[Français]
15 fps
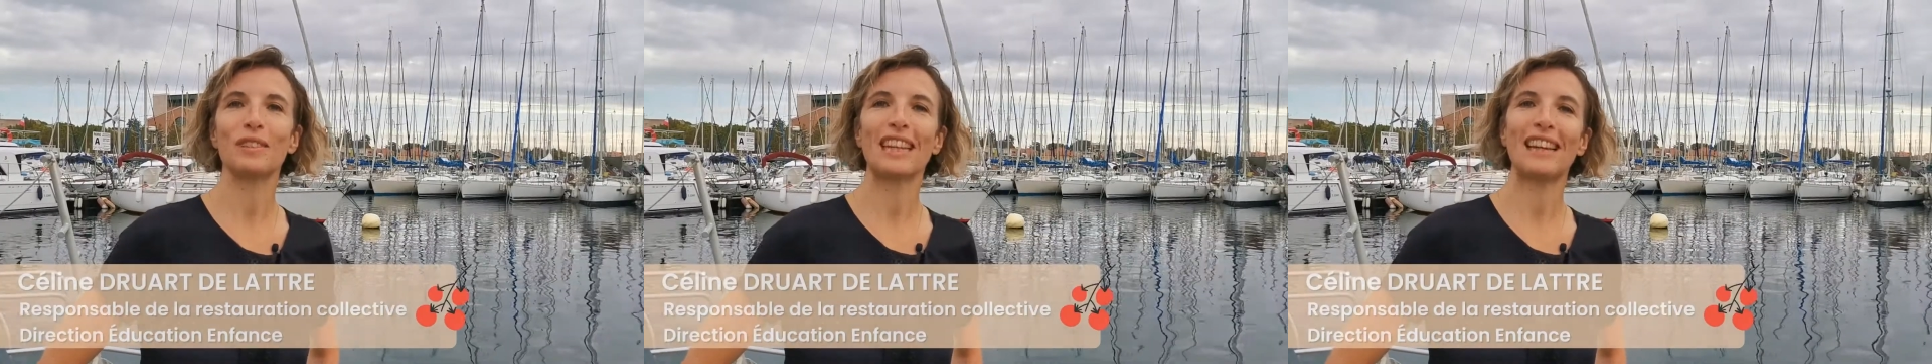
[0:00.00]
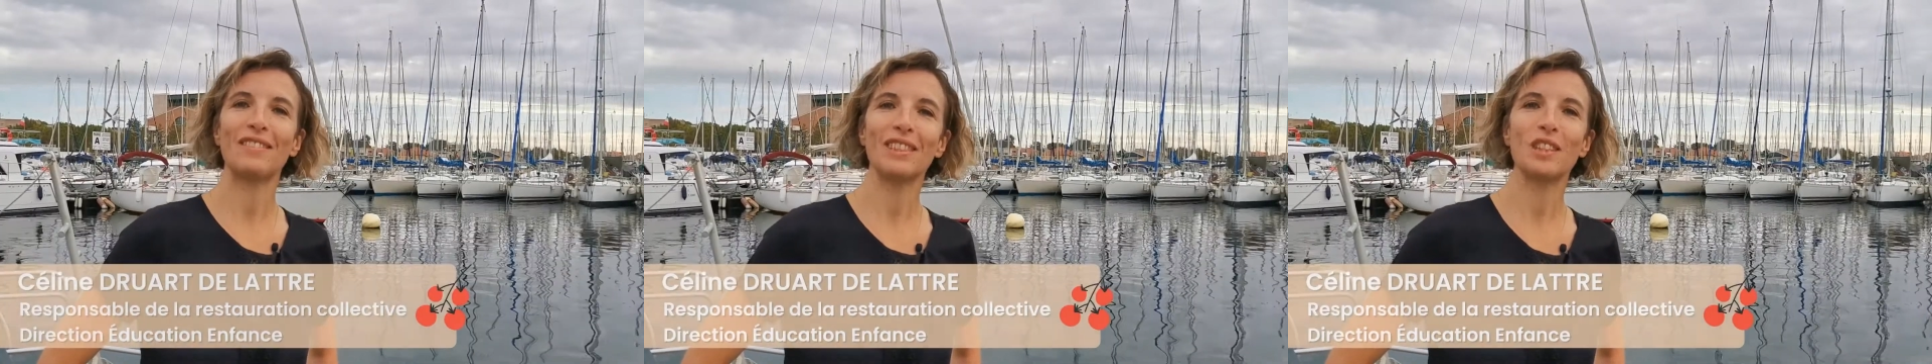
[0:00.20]

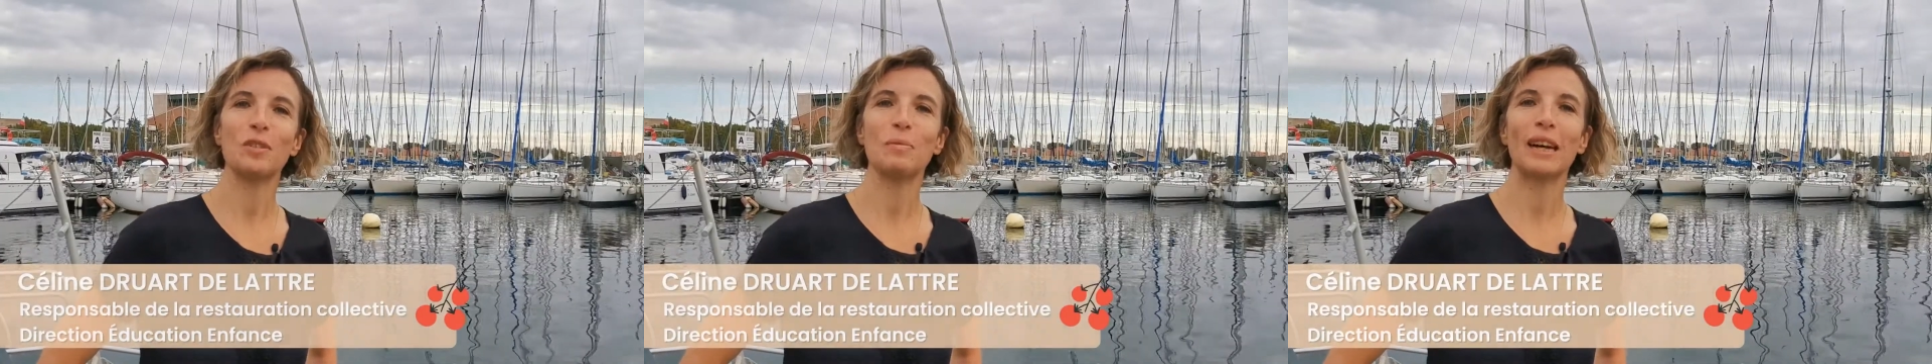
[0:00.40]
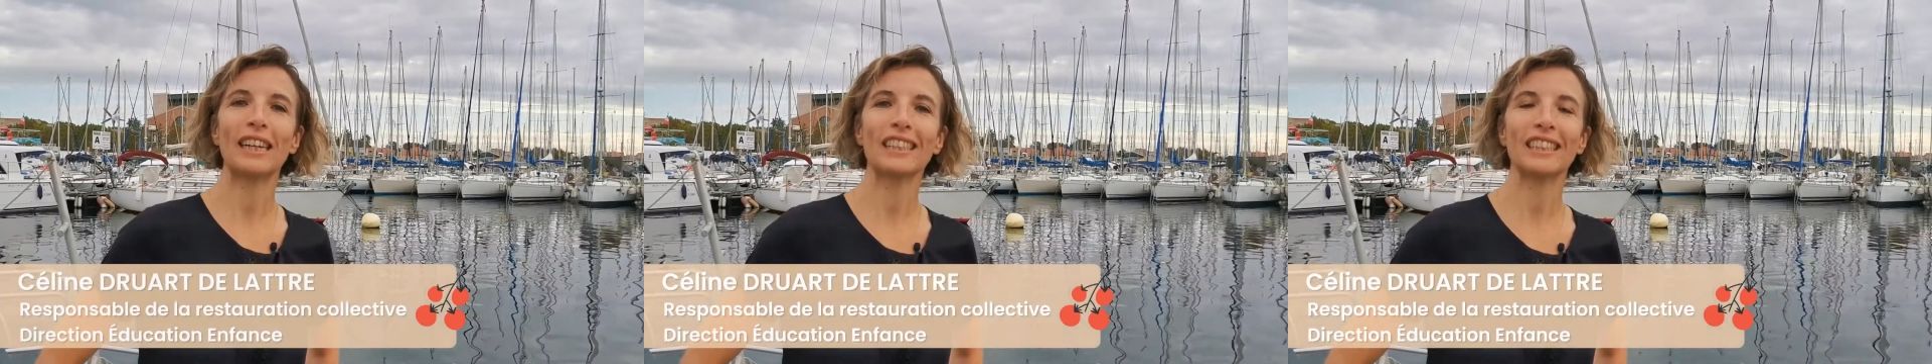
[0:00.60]
la ville de
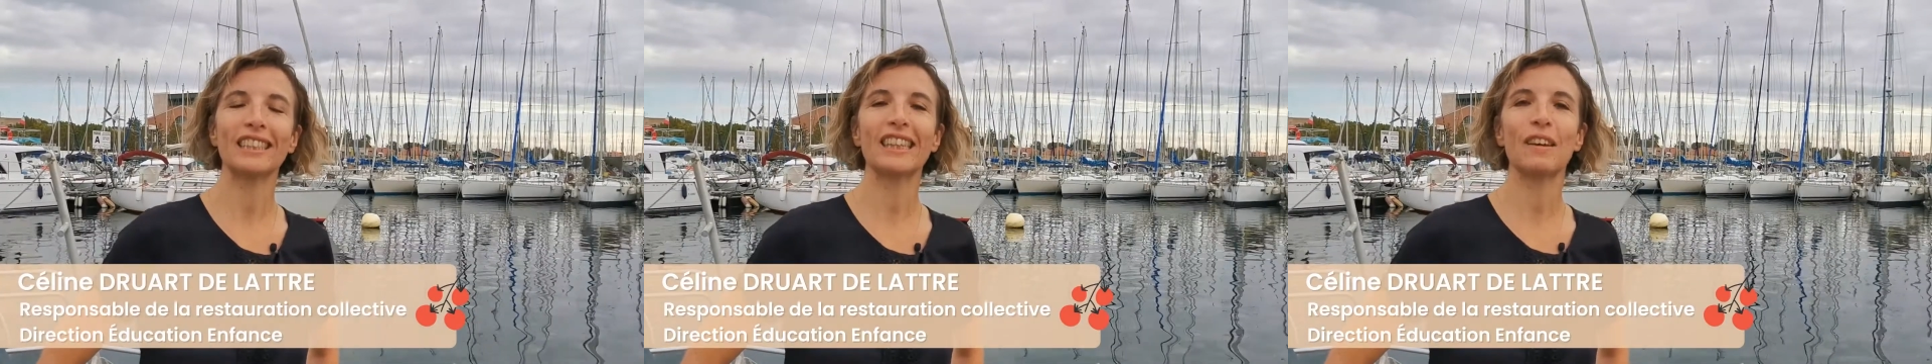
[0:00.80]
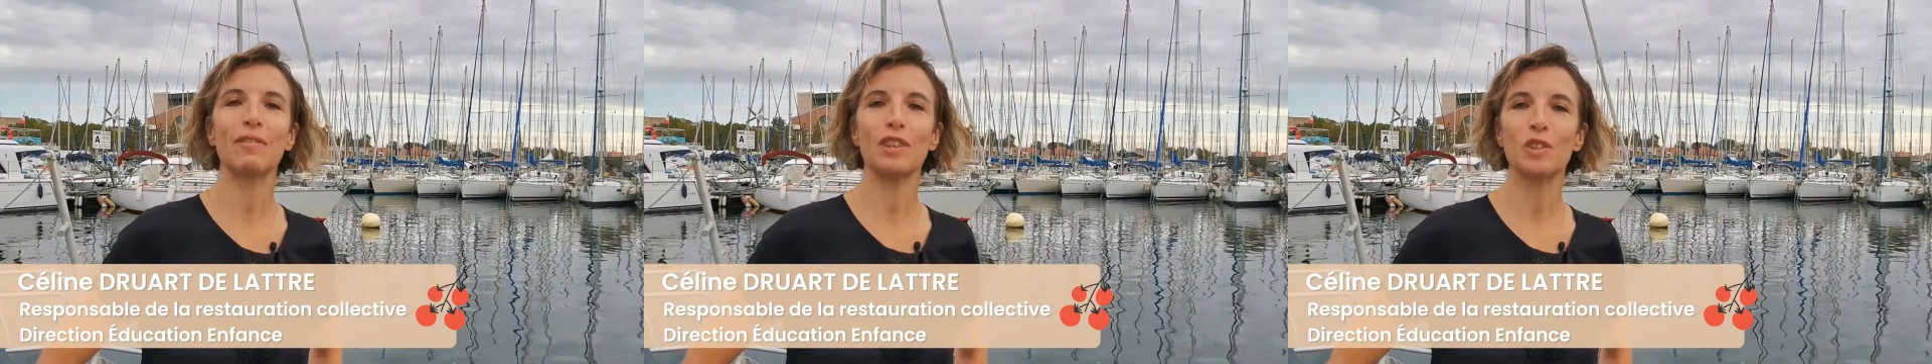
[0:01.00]
Martigues
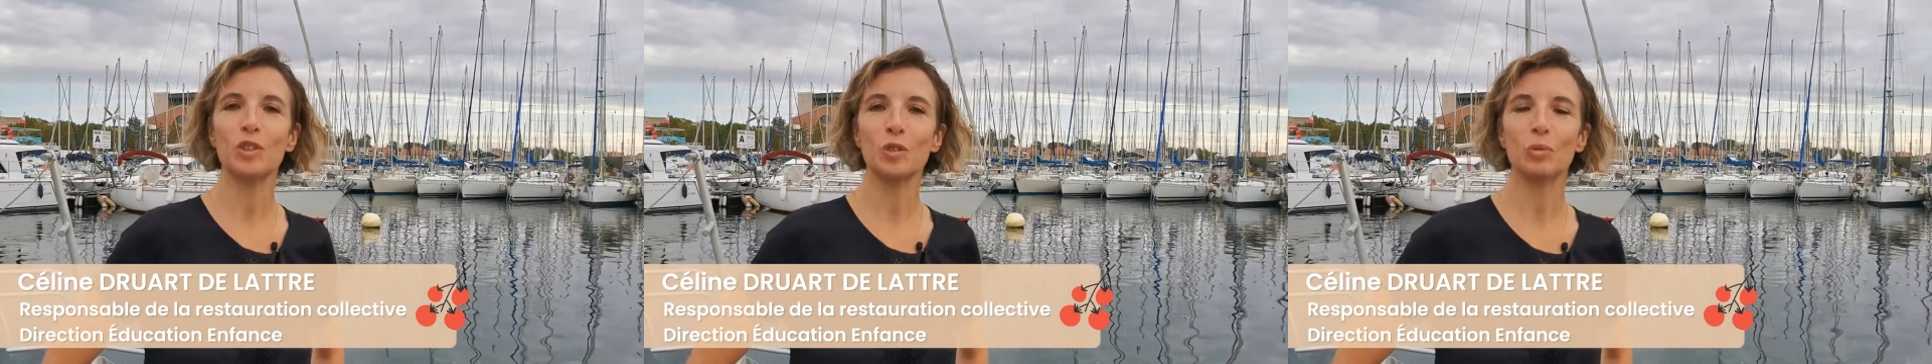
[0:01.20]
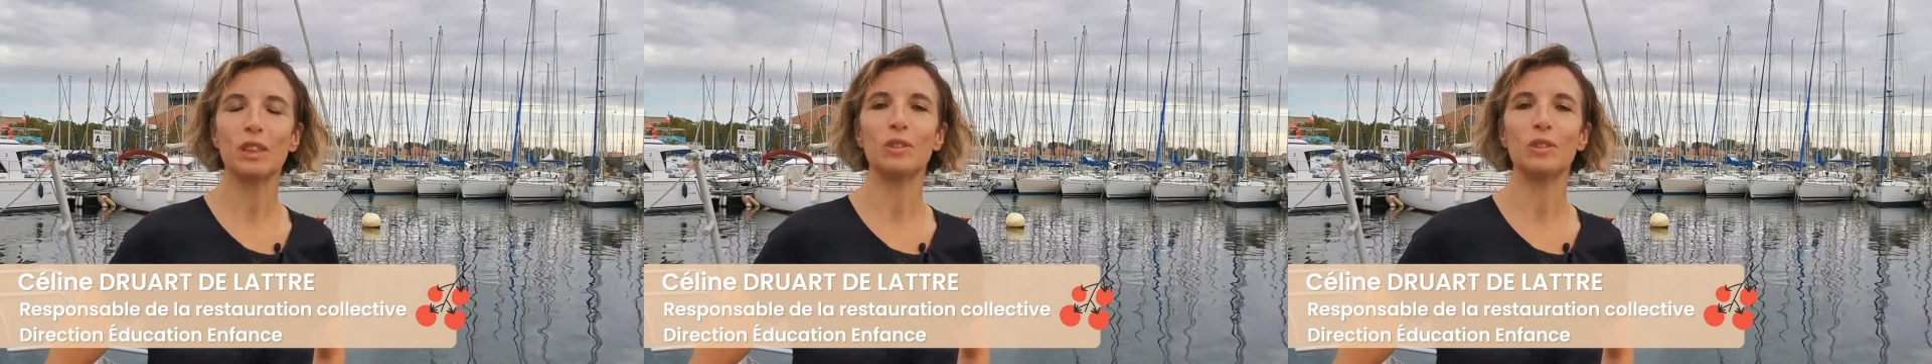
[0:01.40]
a fait le choix